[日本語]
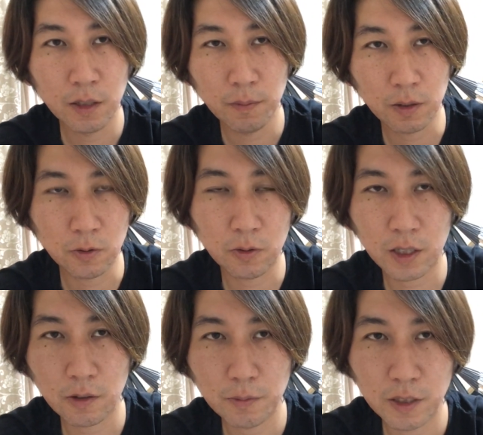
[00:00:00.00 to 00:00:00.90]
まあ、こ
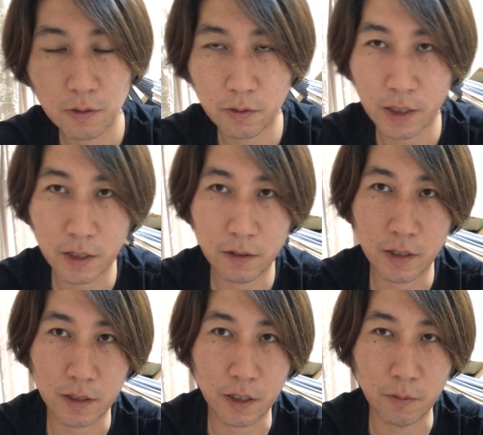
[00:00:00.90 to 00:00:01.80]
げをみんな行ってるん
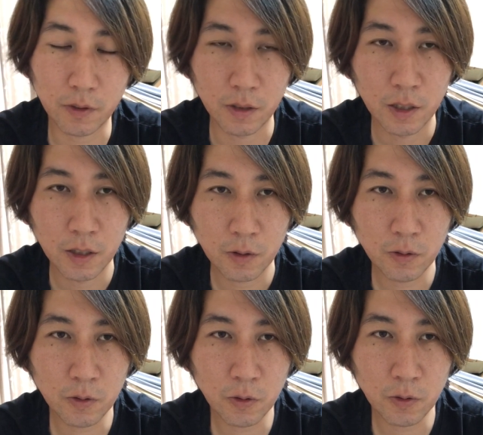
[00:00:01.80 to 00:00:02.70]
ですけどもこ
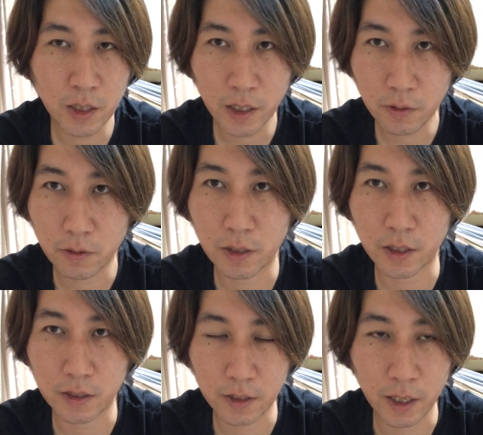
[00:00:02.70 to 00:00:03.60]
のことげというのは
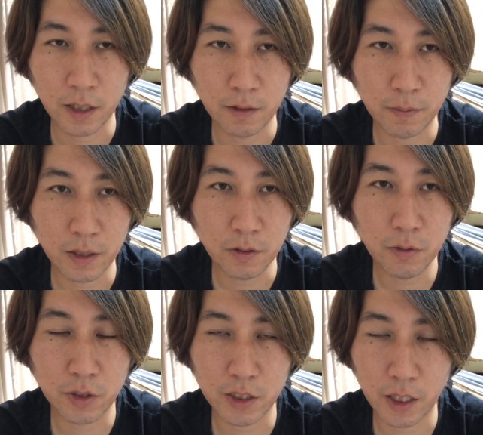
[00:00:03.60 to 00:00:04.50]
ですね「まあ、う」
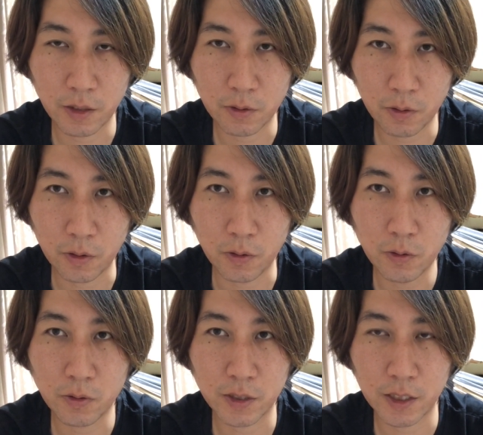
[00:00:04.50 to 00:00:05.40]
の次元と「
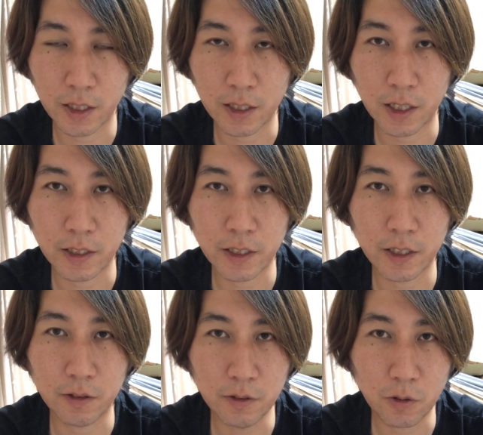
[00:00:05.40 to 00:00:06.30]
お」の次元から出
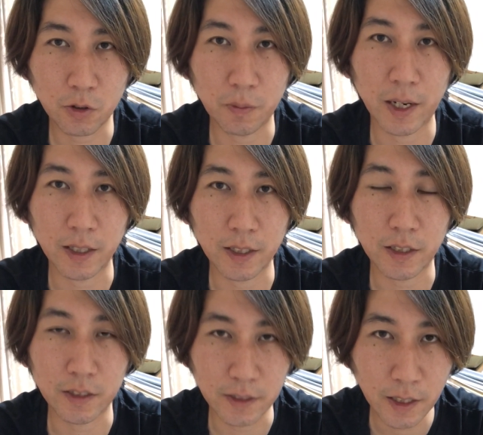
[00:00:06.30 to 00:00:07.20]
てくる言葉なん
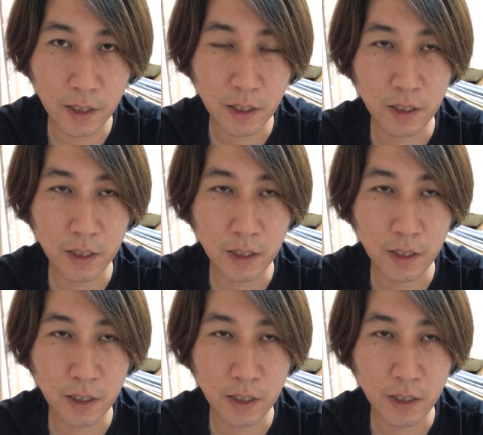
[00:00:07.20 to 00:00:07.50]
ですね。